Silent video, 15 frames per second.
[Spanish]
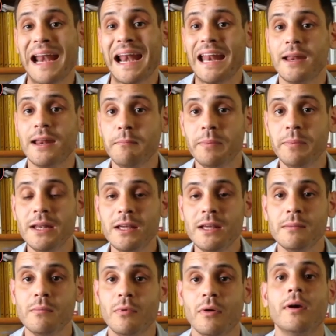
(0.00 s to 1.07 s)
Para el
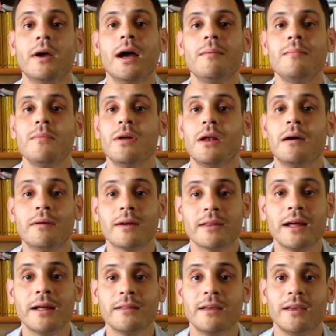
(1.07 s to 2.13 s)
empirismo, en cambio, la
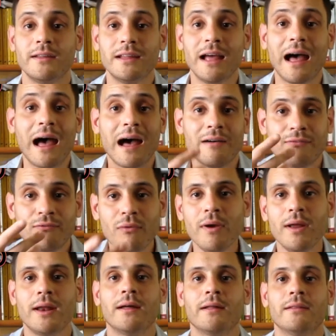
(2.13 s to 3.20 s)
verdad está
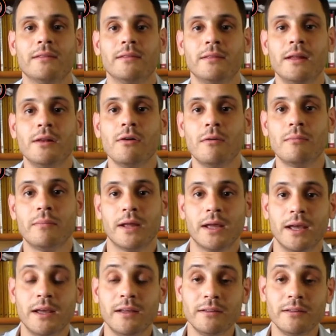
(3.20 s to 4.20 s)
afuera del hombre,